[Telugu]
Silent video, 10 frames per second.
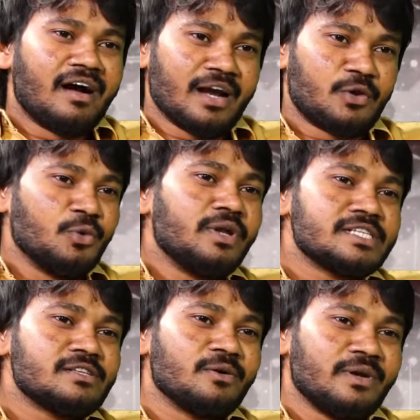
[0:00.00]
ఆ టూ
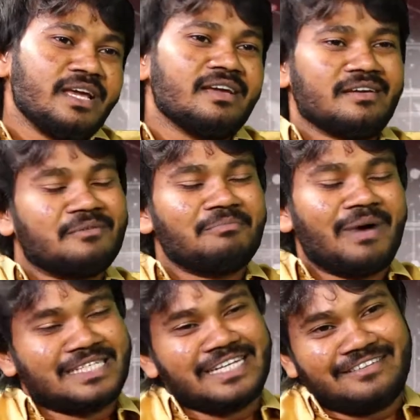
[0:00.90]
డేస్లోనే
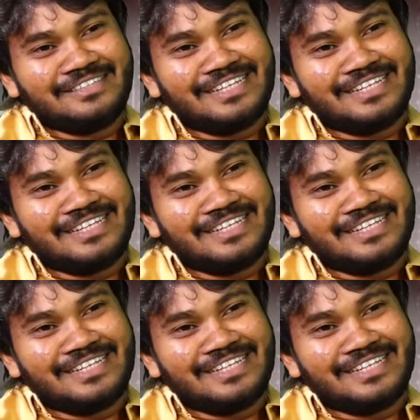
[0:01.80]
బాగా చేయడం